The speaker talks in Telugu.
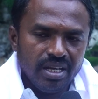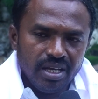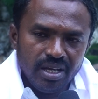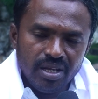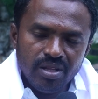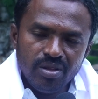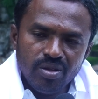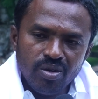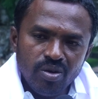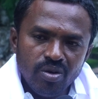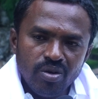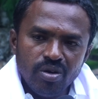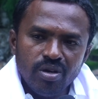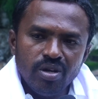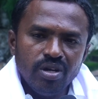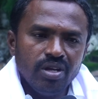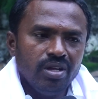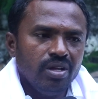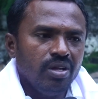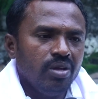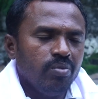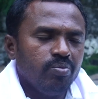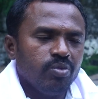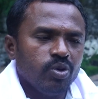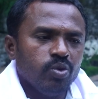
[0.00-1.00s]
ఇందులో ఈ
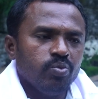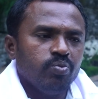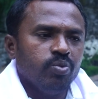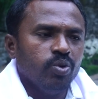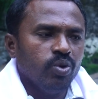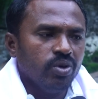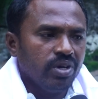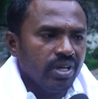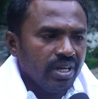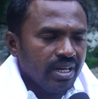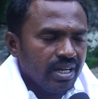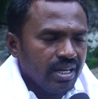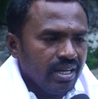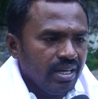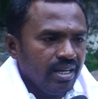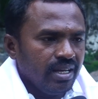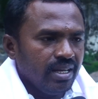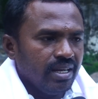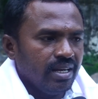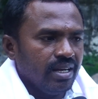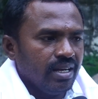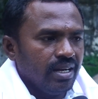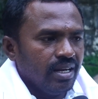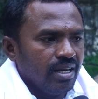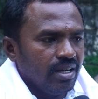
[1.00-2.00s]
ఇప్పుడు పోటీకి
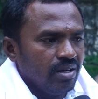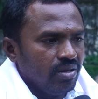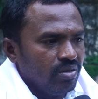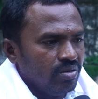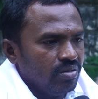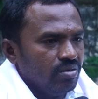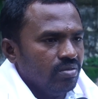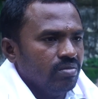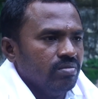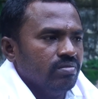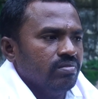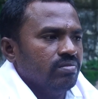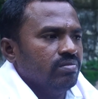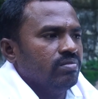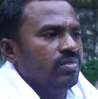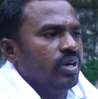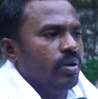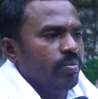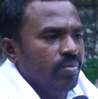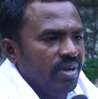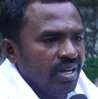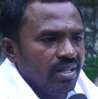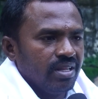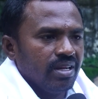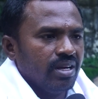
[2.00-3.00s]
నన్ను
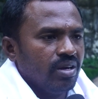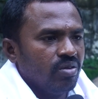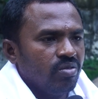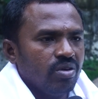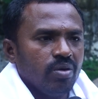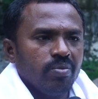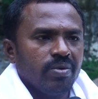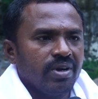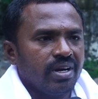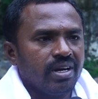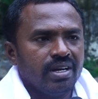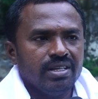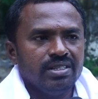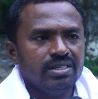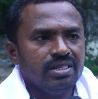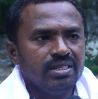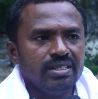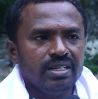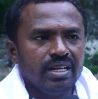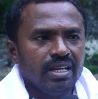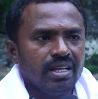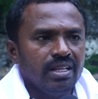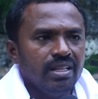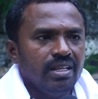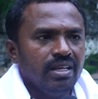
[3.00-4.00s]
అభ్యర్థిగా కూడా ప్రకటించడం
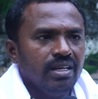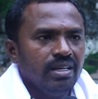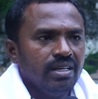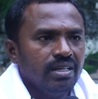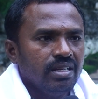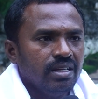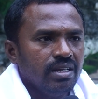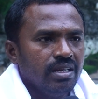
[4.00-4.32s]
జరిగింది